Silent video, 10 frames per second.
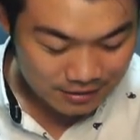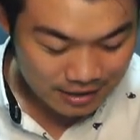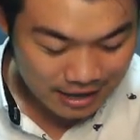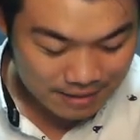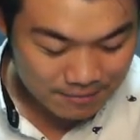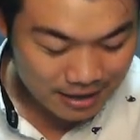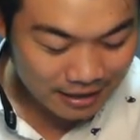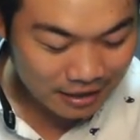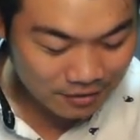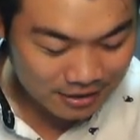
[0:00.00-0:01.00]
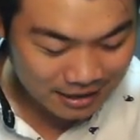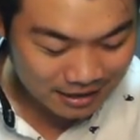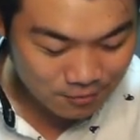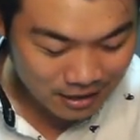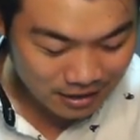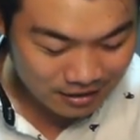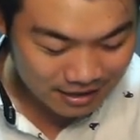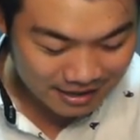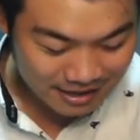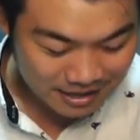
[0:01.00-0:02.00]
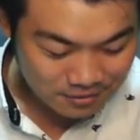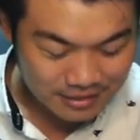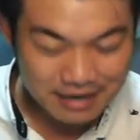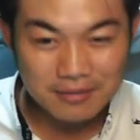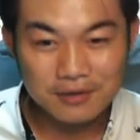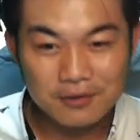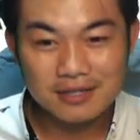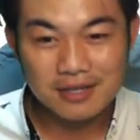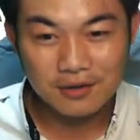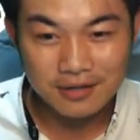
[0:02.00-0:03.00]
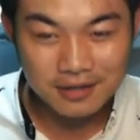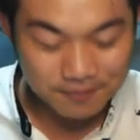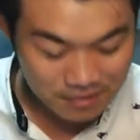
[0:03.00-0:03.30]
นะครับอันไหนๆก็เขียนข้างบนแล้วก็เลยเขียนนิวตันมาด้วยสักหน่อยหนึ่ง